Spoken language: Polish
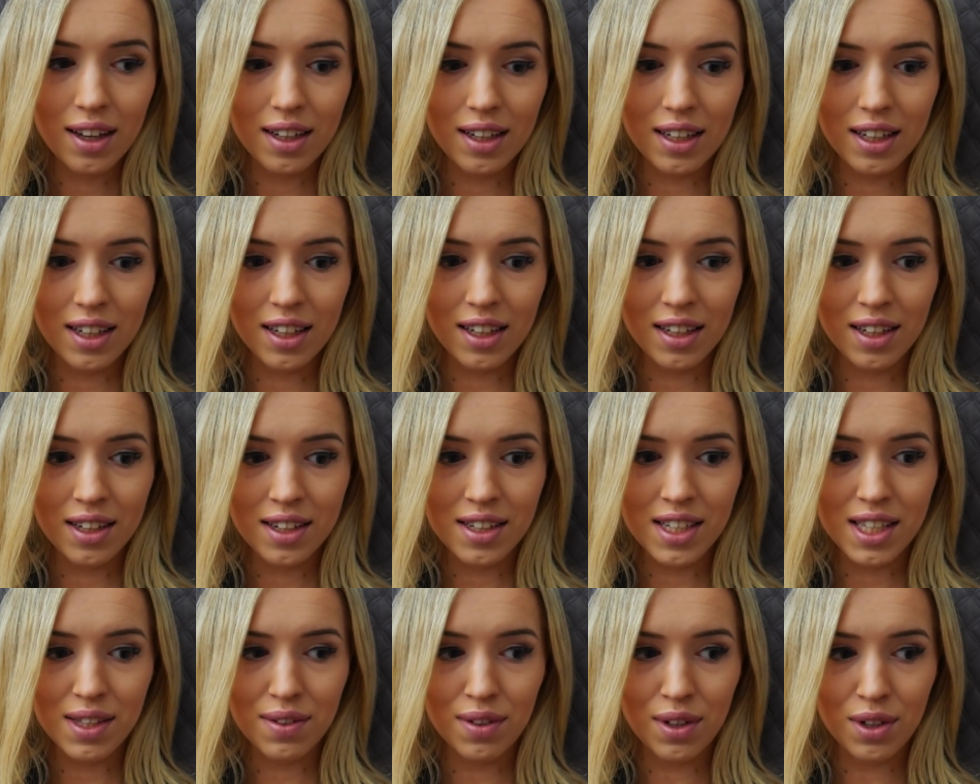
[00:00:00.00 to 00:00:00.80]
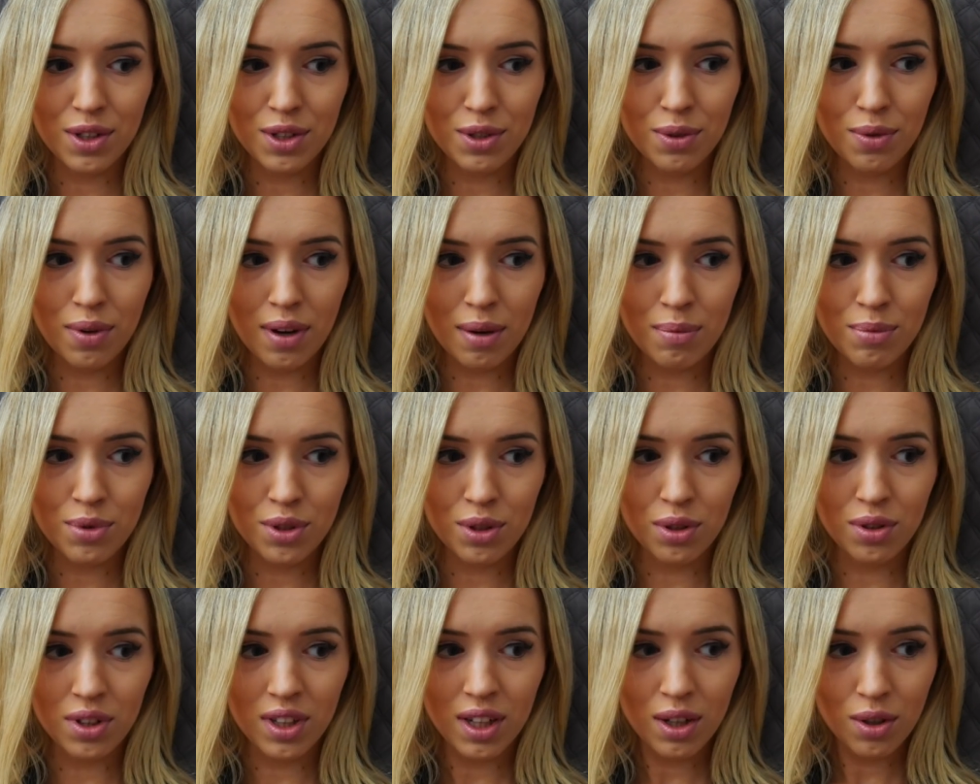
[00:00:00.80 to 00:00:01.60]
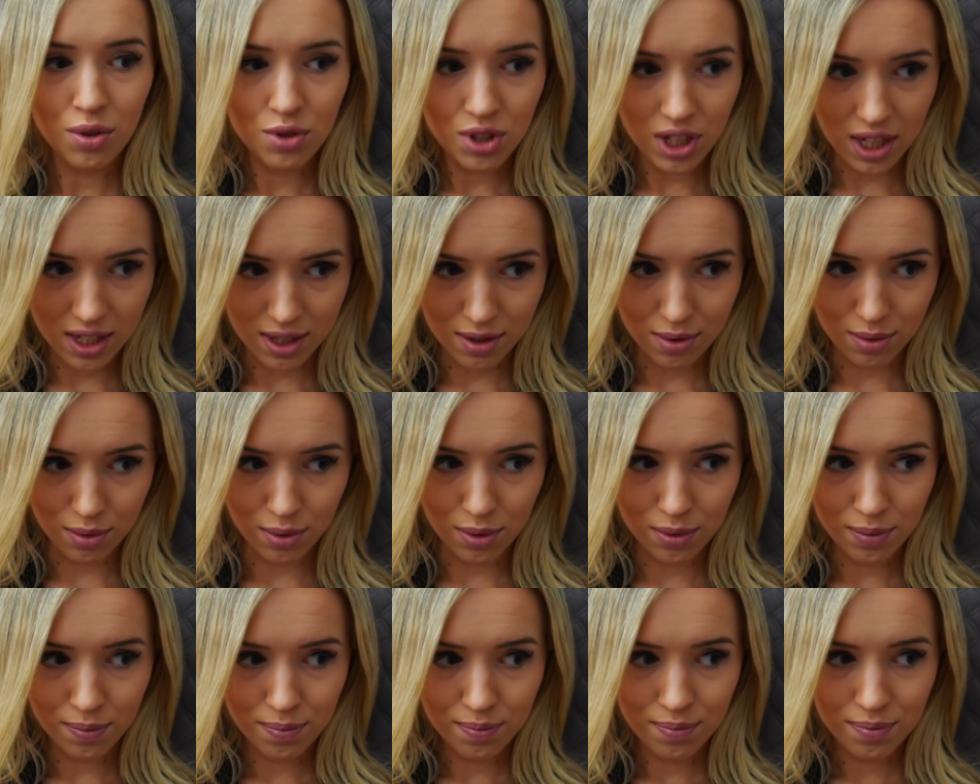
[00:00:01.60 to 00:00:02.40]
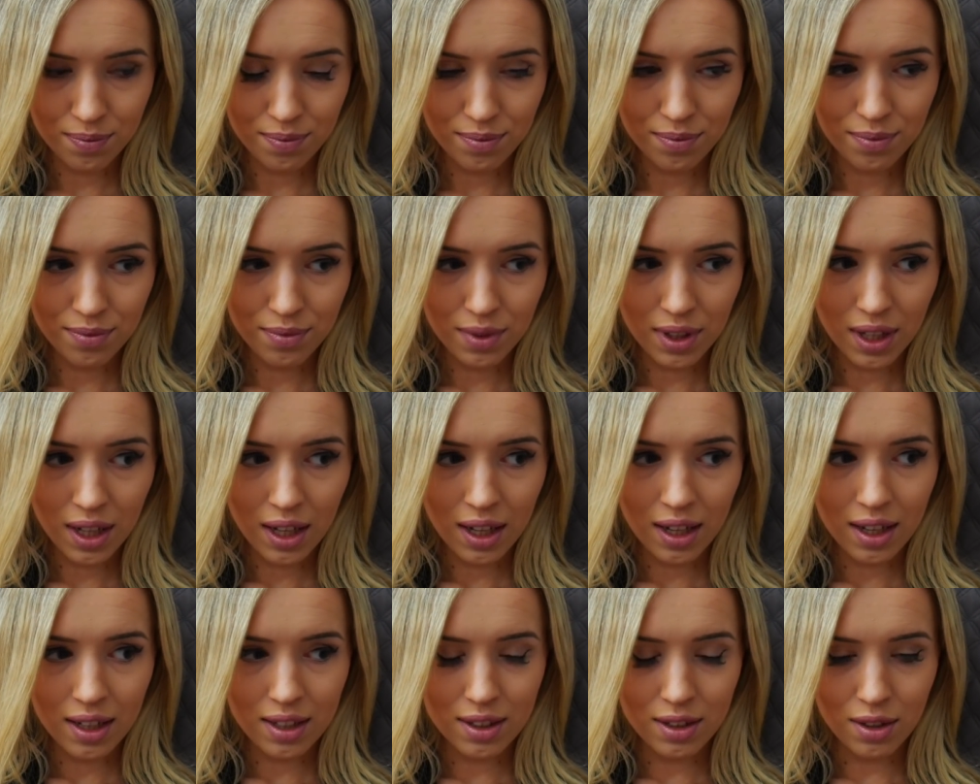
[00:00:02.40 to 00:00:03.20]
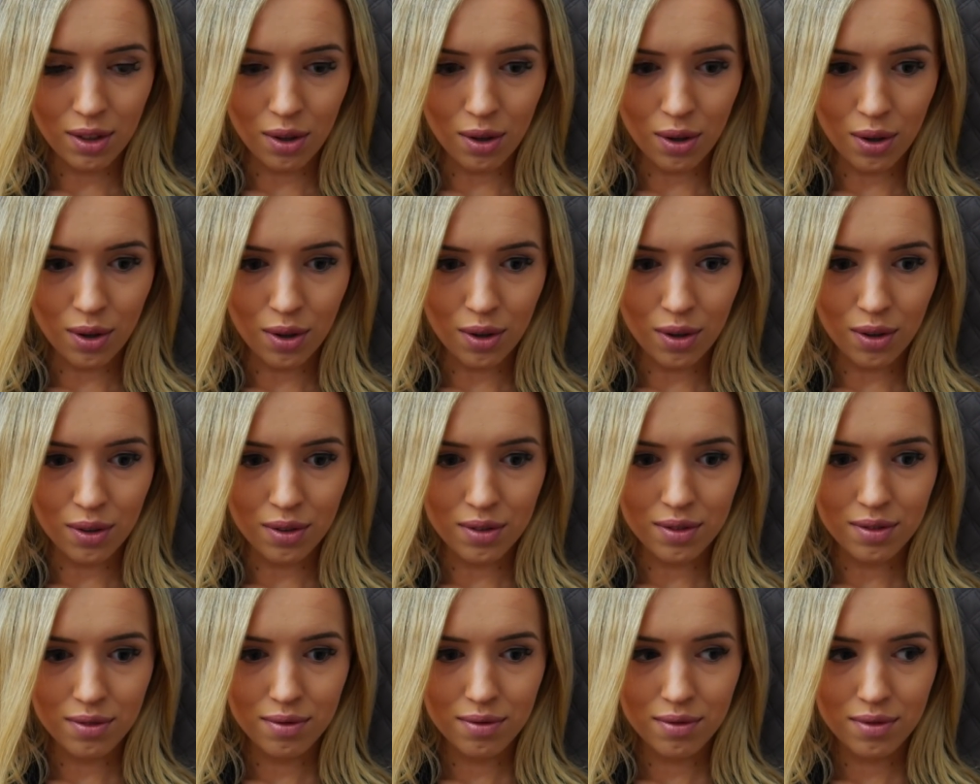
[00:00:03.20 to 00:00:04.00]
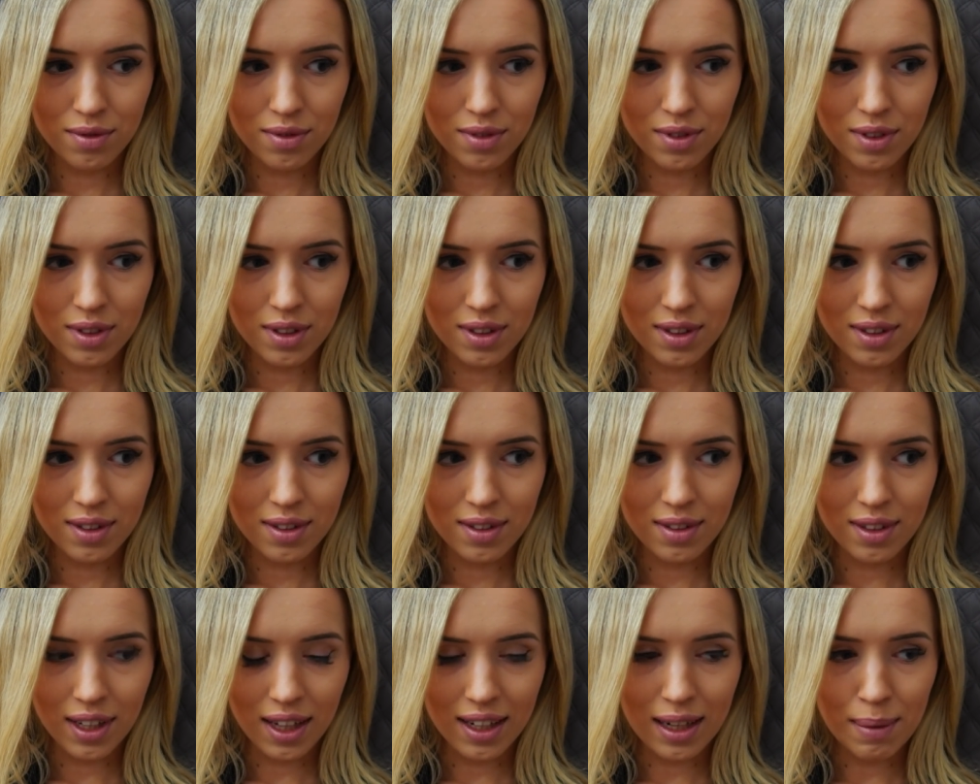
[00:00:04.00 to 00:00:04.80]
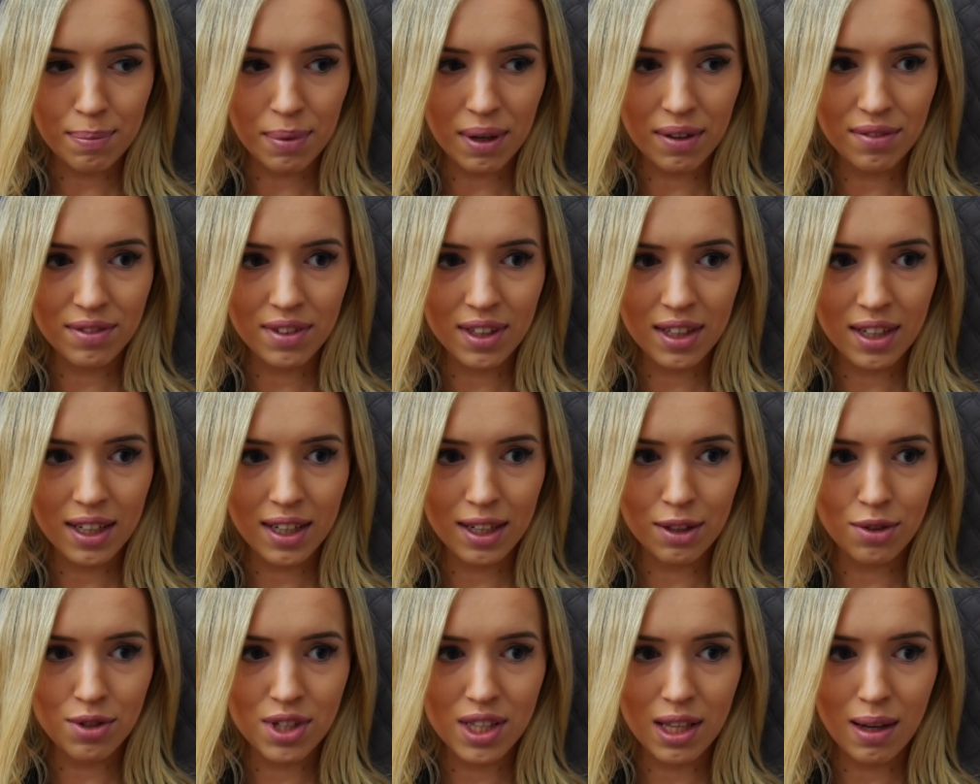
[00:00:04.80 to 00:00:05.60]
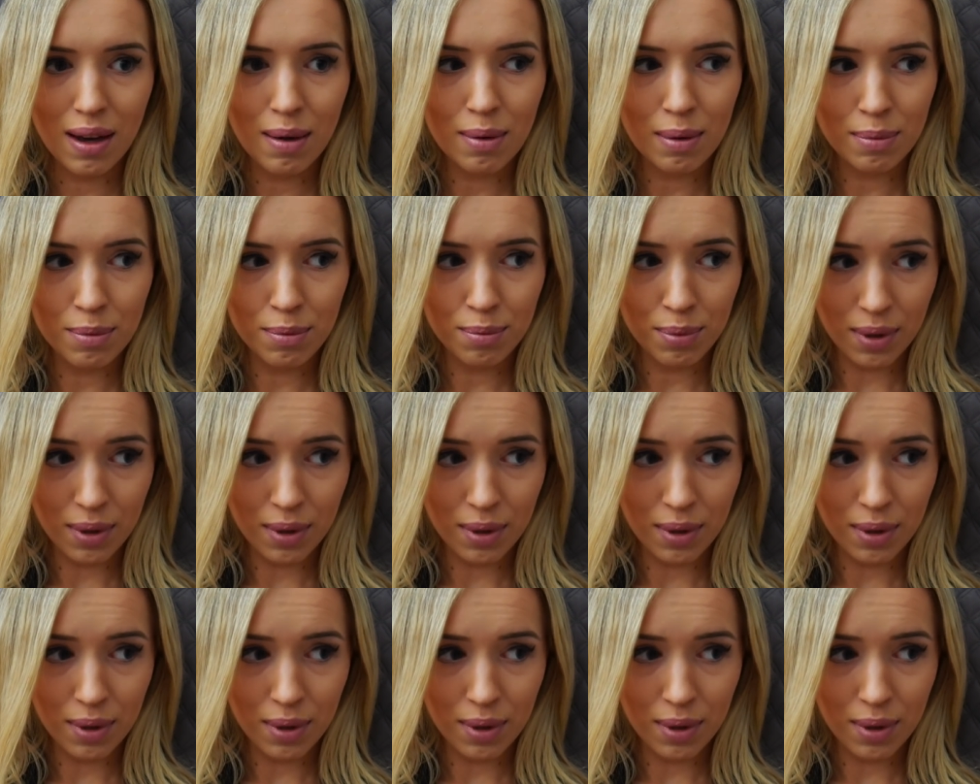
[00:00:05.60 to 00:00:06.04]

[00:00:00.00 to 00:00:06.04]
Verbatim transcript: I stwierdziłam, że do tego czasu to tak naprawdę jak dostałabym